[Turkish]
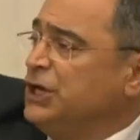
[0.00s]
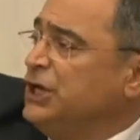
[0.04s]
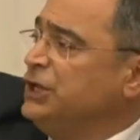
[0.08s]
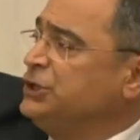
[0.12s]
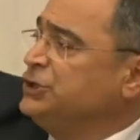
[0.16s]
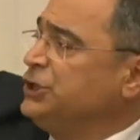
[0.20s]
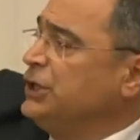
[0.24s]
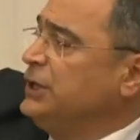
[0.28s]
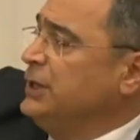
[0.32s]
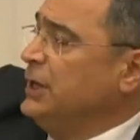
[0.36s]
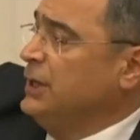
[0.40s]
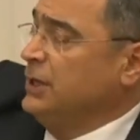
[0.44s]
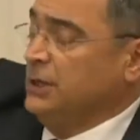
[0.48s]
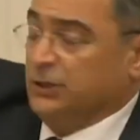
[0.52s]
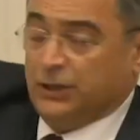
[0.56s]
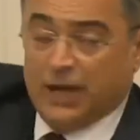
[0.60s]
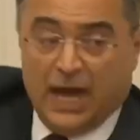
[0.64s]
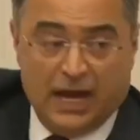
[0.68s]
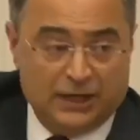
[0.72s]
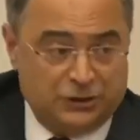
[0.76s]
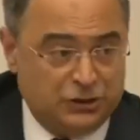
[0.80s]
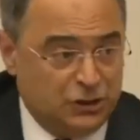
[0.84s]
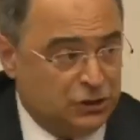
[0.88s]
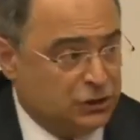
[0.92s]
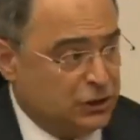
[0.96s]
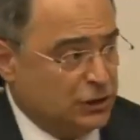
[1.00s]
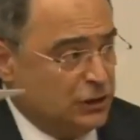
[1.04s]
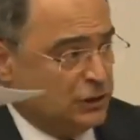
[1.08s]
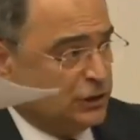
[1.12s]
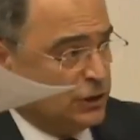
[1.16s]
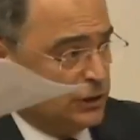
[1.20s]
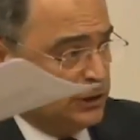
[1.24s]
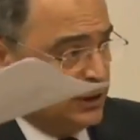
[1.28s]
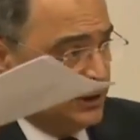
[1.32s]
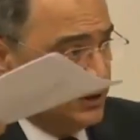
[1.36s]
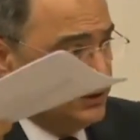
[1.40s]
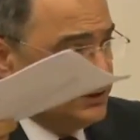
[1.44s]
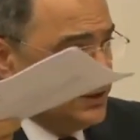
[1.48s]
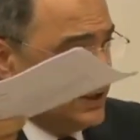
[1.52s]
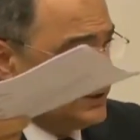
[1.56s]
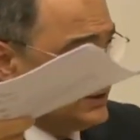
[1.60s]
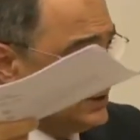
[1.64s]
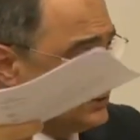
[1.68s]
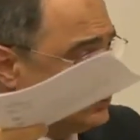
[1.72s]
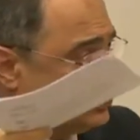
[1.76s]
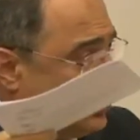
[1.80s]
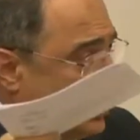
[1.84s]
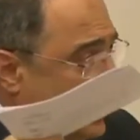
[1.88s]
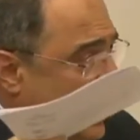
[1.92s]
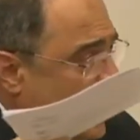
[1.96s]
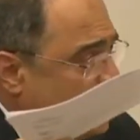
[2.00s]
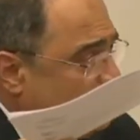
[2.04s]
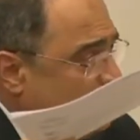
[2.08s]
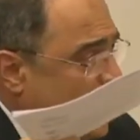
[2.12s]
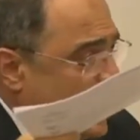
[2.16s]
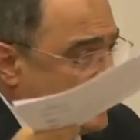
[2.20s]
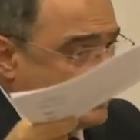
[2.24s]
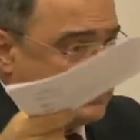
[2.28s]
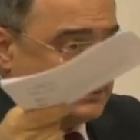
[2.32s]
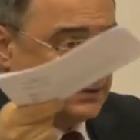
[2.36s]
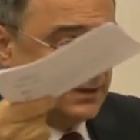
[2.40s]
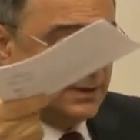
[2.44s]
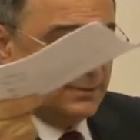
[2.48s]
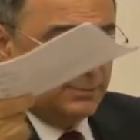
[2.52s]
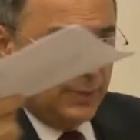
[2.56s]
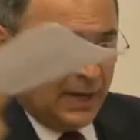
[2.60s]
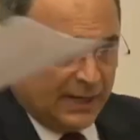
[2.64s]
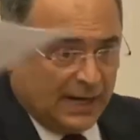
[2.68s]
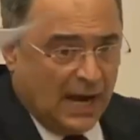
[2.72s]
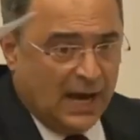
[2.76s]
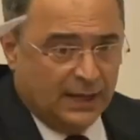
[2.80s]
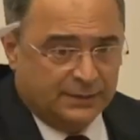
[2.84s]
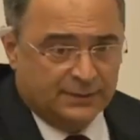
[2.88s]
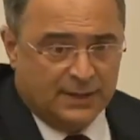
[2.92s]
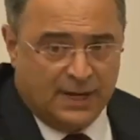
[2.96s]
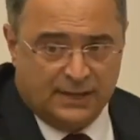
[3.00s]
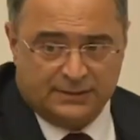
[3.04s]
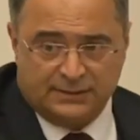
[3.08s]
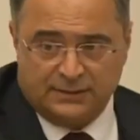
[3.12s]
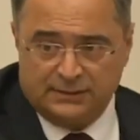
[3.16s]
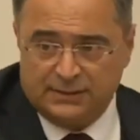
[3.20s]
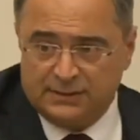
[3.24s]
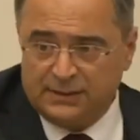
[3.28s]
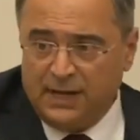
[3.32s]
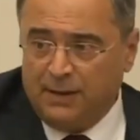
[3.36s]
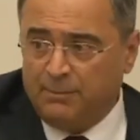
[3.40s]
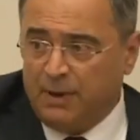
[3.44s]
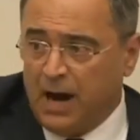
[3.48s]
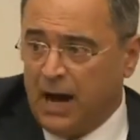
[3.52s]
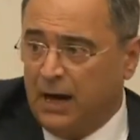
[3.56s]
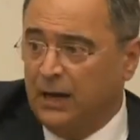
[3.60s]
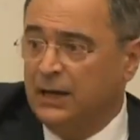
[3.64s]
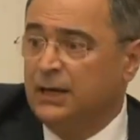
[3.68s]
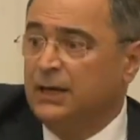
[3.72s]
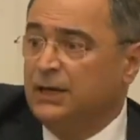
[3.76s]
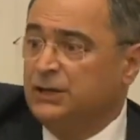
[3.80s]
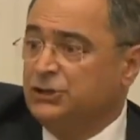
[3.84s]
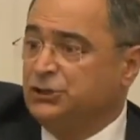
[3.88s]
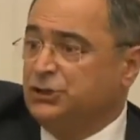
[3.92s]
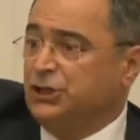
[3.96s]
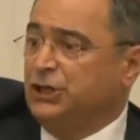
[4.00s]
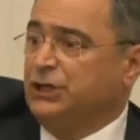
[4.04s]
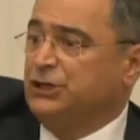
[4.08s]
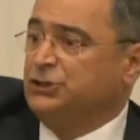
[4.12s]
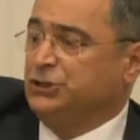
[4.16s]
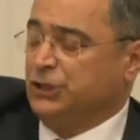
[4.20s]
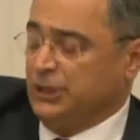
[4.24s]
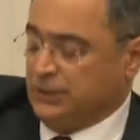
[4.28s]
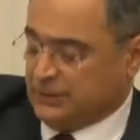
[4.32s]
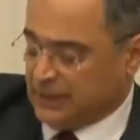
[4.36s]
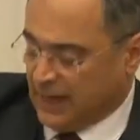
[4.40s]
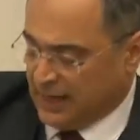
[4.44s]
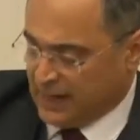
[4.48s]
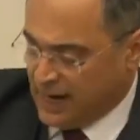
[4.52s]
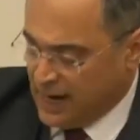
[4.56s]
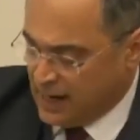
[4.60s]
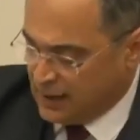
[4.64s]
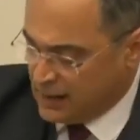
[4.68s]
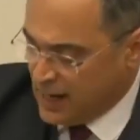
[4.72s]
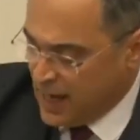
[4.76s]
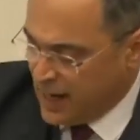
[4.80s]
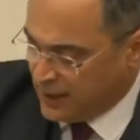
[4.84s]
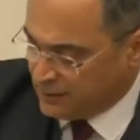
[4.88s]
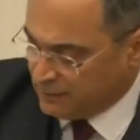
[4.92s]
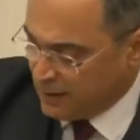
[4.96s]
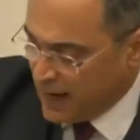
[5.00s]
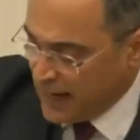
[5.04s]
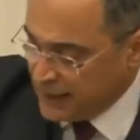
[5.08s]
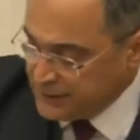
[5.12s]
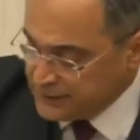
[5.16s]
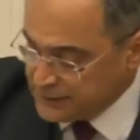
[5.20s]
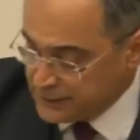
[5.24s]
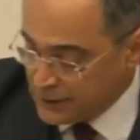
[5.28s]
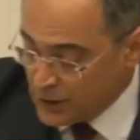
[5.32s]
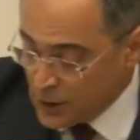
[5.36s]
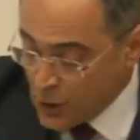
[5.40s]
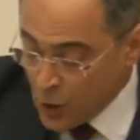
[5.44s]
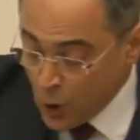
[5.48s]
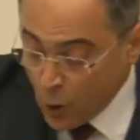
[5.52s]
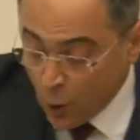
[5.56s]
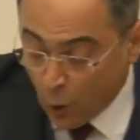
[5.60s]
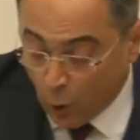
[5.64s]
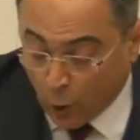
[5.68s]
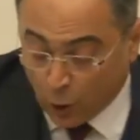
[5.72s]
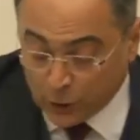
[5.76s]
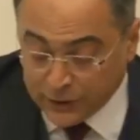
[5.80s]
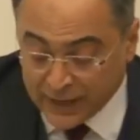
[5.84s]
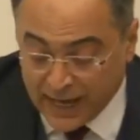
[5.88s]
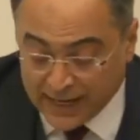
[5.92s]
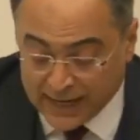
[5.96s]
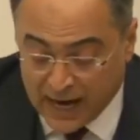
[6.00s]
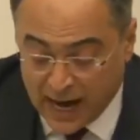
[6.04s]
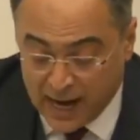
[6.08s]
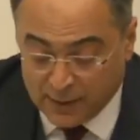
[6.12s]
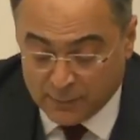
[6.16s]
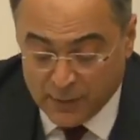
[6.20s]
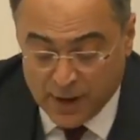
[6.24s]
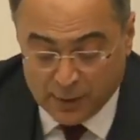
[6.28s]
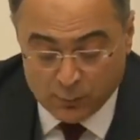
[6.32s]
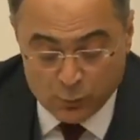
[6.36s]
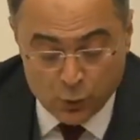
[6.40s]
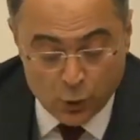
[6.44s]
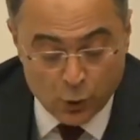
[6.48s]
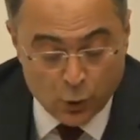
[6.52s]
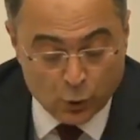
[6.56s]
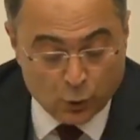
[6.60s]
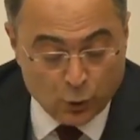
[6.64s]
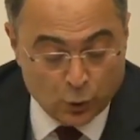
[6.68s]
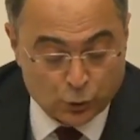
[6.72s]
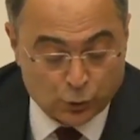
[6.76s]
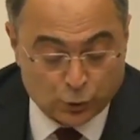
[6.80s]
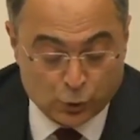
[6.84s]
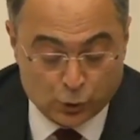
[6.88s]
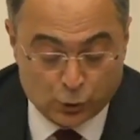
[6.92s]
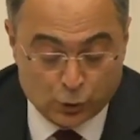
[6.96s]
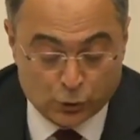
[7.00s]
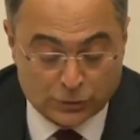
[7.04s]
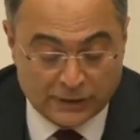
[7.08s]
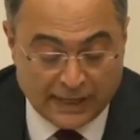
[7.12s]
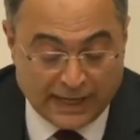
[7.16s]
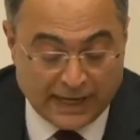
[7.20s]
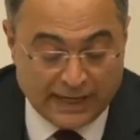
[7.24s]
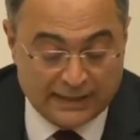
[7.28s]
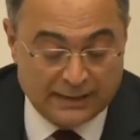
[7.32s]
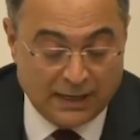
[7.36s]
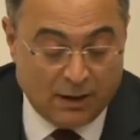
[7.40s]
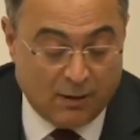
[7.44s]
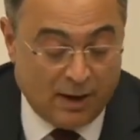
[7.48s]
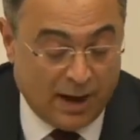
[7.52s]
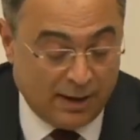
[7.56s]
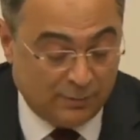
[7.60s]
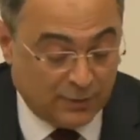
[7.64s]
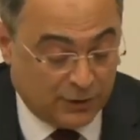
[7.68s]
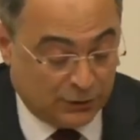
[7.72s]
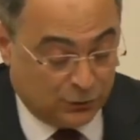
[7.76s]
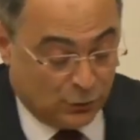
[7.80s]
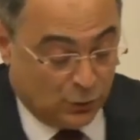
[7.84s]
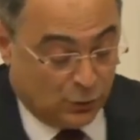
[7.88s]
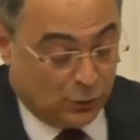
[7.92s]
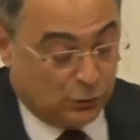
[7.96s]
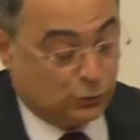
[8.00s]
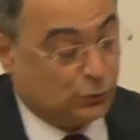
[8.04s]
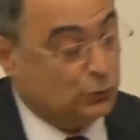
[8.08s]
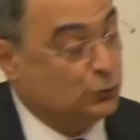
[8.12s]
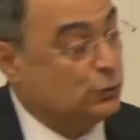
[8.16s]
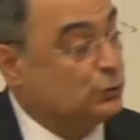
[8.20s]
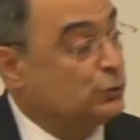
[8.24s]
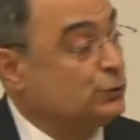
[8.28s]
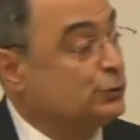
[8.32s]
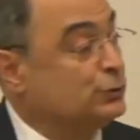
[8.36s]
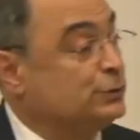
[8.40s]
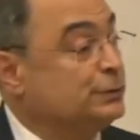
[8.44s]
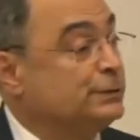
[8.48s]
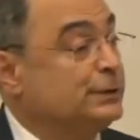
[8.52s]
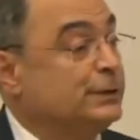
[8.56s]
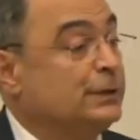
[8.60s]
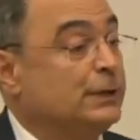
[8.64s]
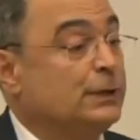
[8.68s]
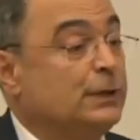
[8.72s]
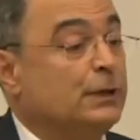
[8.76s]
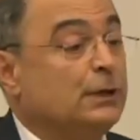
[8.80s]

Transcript: Çil çil, gerçi çil çil deyince siz dolar mark para anlarsınız ama çil çil kararlar var. Ona rağmen bu hukuksuzluklara devam ediyorsunuz.